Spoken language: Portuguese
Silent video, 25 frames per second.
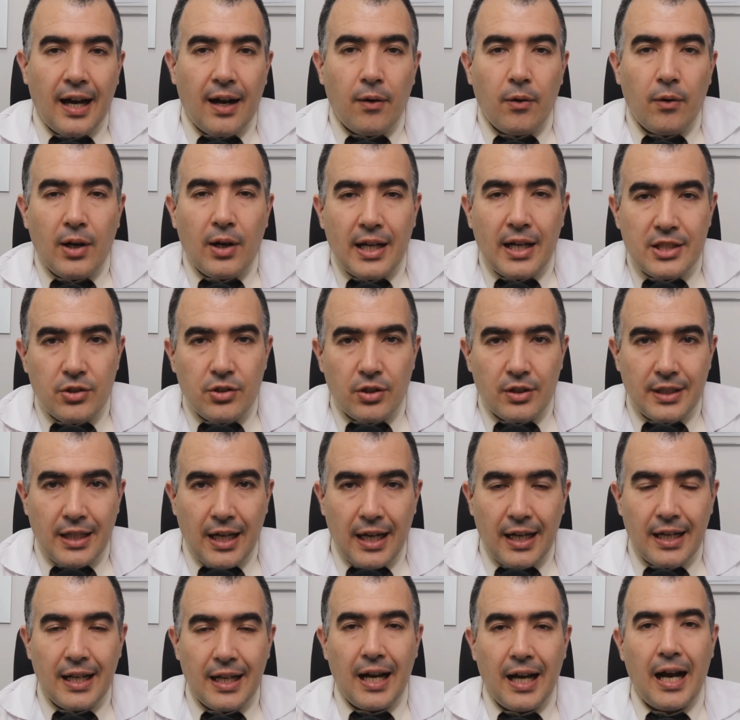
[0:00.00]

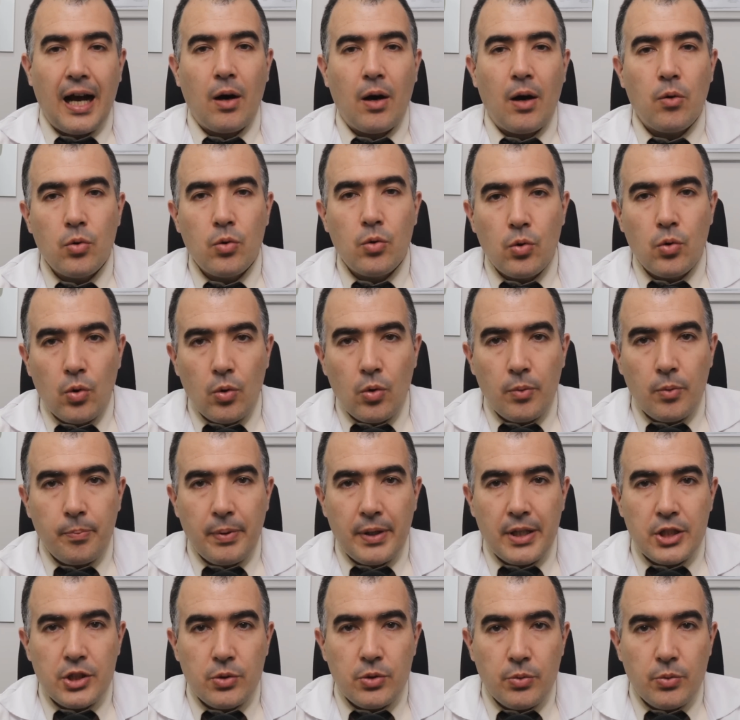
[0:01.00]
ocasionar algum
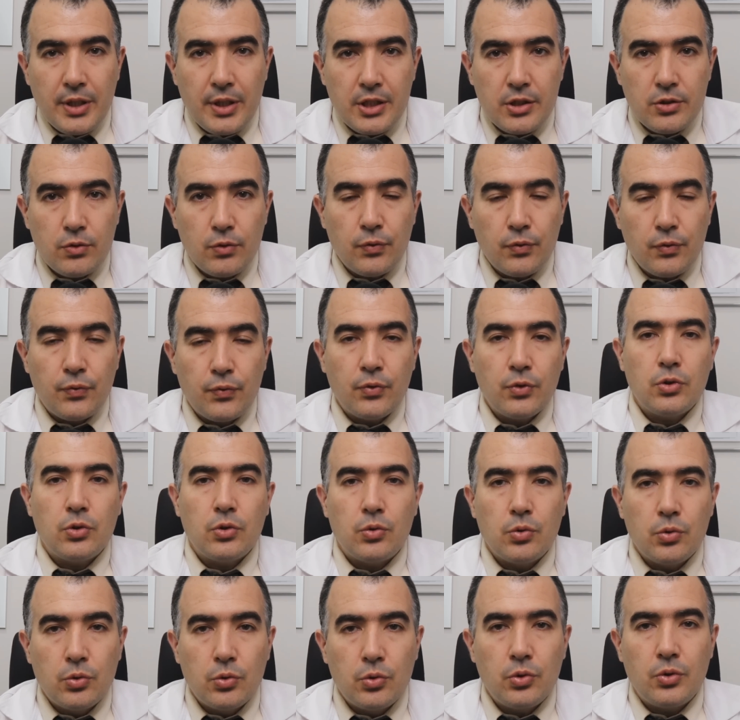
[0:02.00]
prejuízo
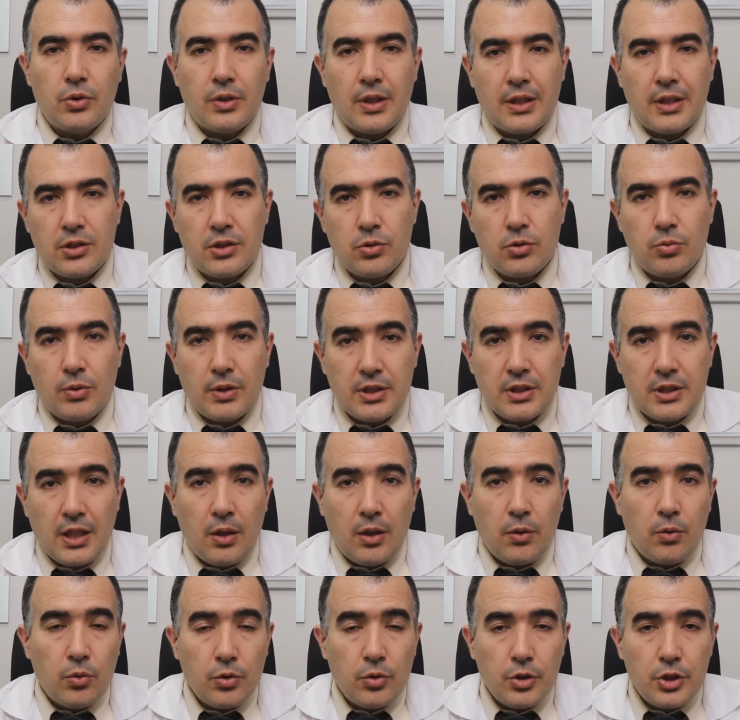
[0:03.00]
futuro na sua
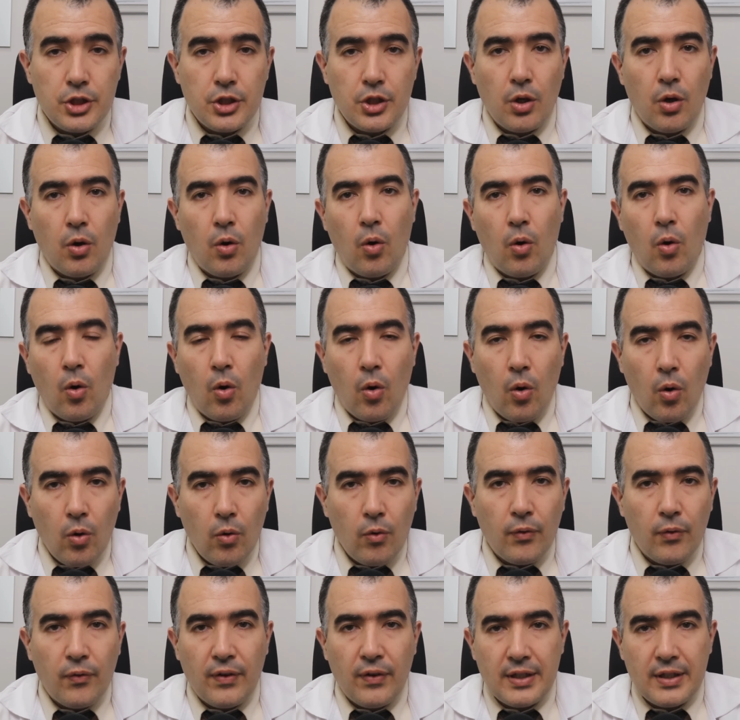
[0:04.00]
saúde
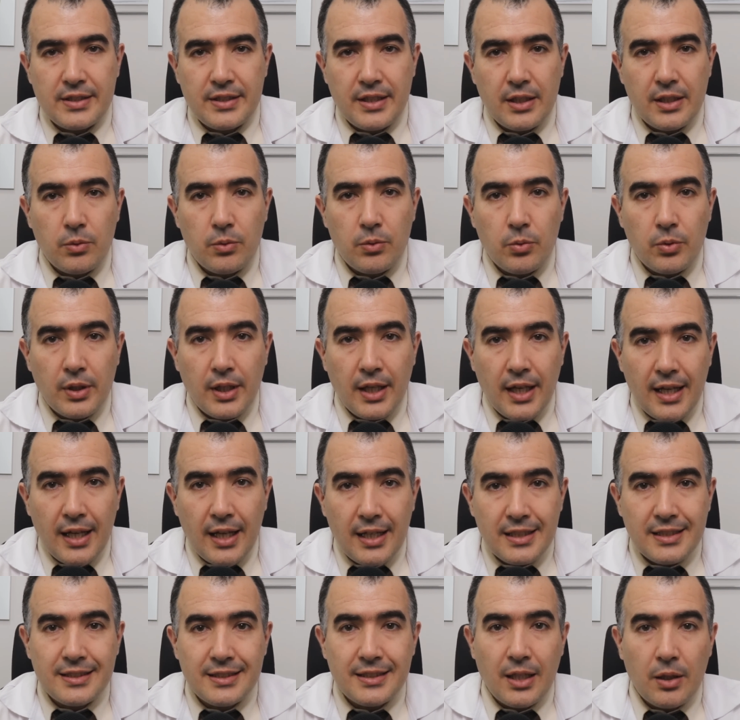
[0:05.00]
ou fazer com que
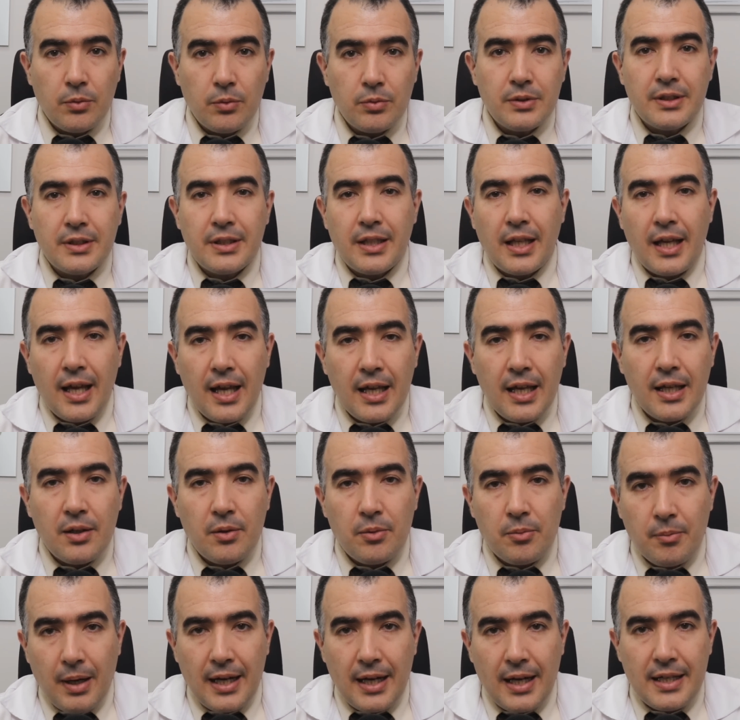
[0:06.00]
eles não
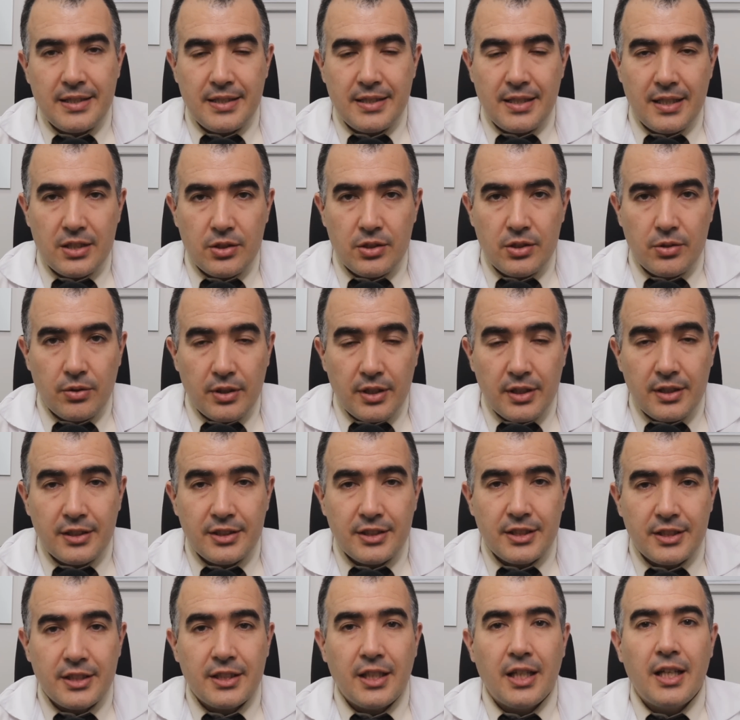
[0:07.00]
tenham mais
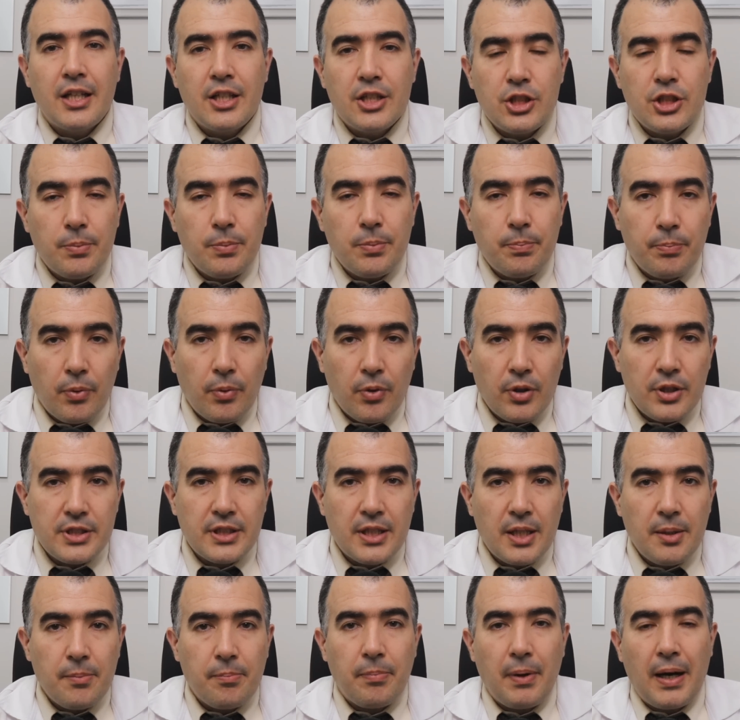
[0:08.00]
ereções depois
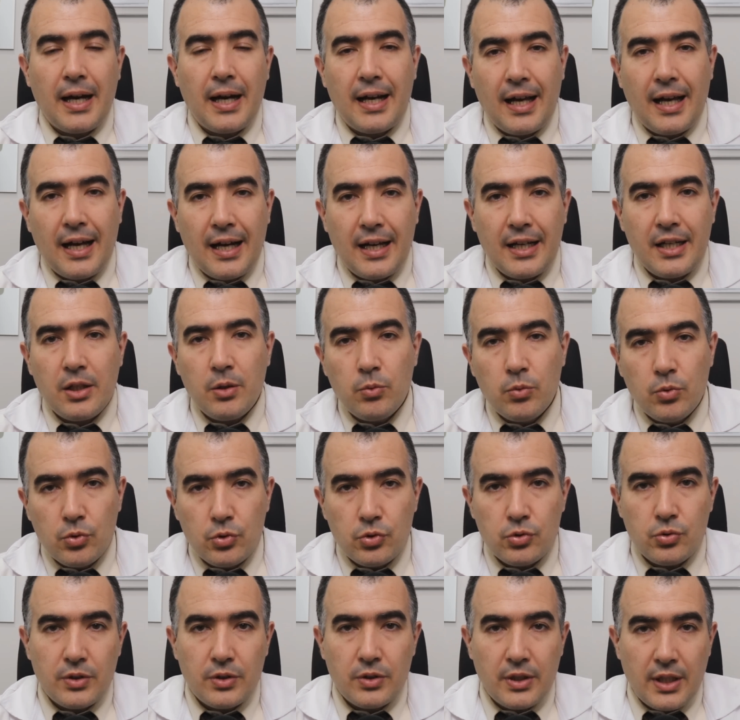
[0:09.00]
que pararem o
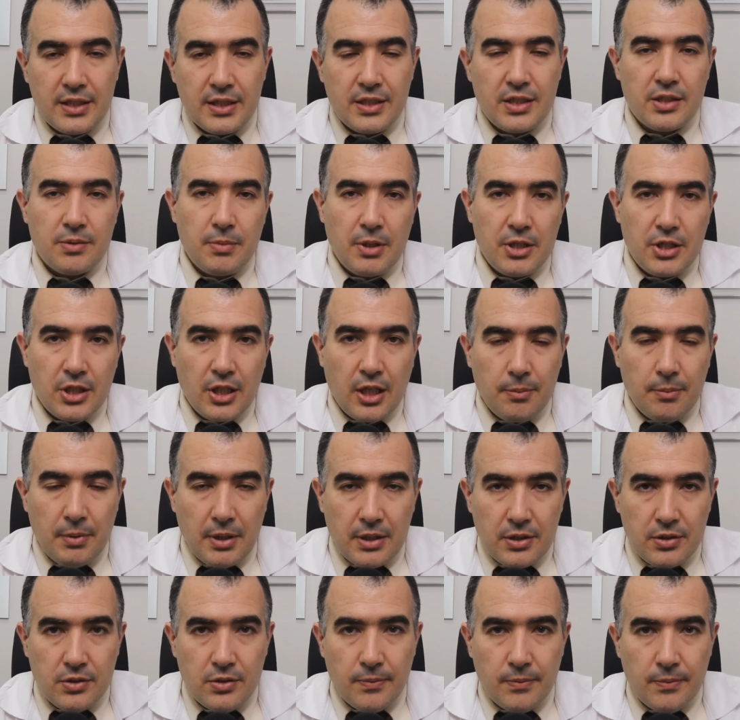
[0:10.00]
uso desses
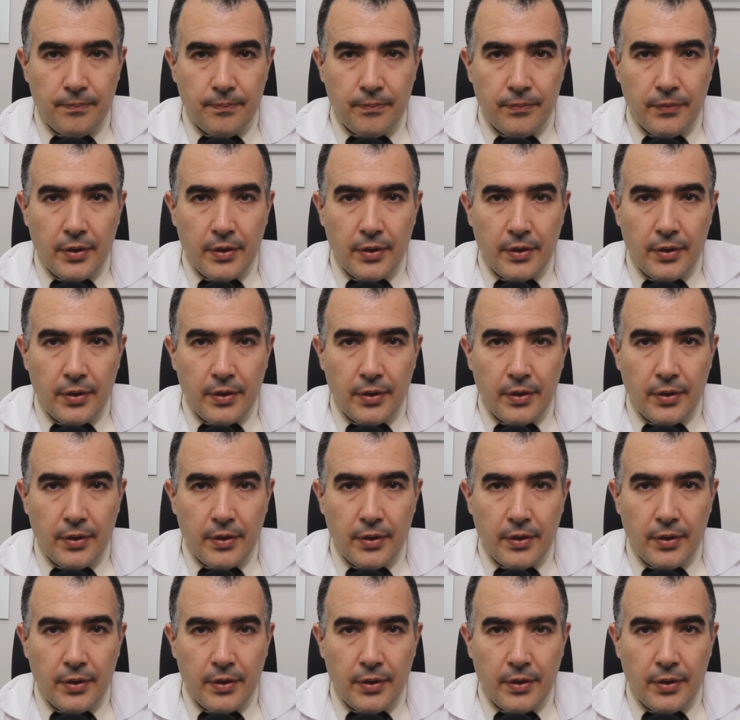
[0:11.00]
medicamentos.